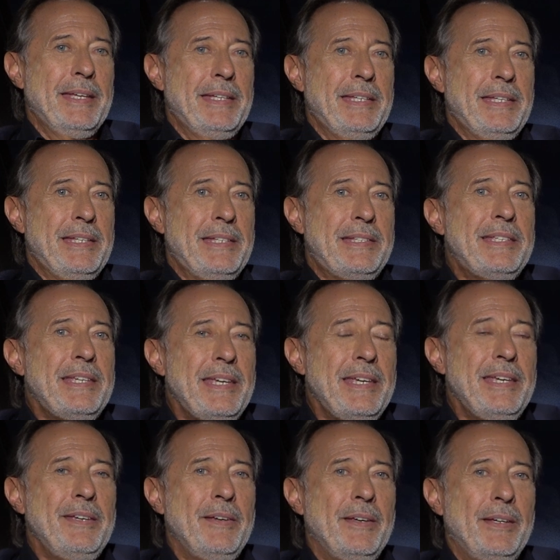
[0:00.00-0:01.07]
Y
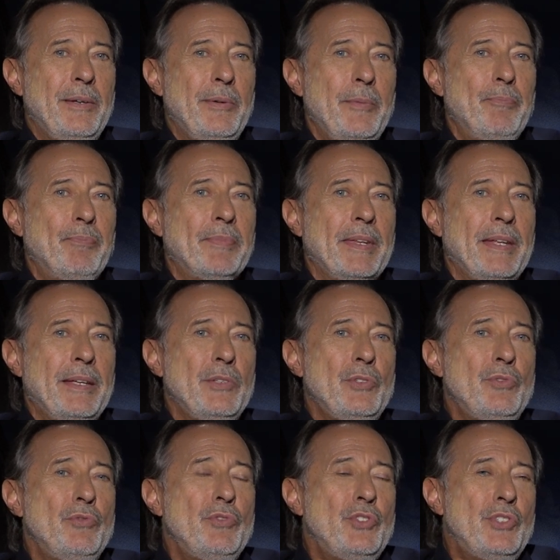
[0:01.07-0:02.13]
sí,
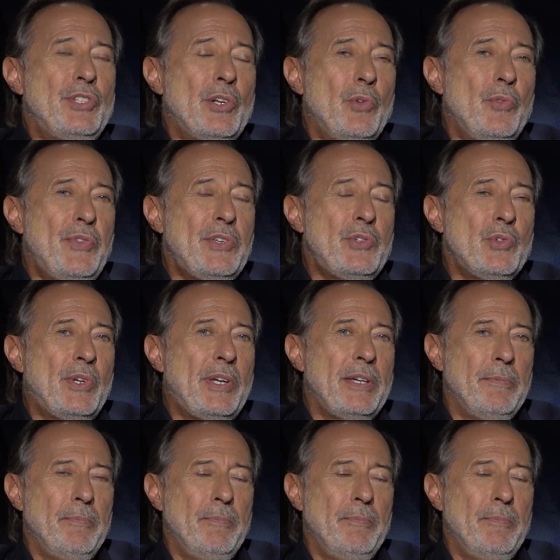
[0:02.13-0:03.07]
te confieso que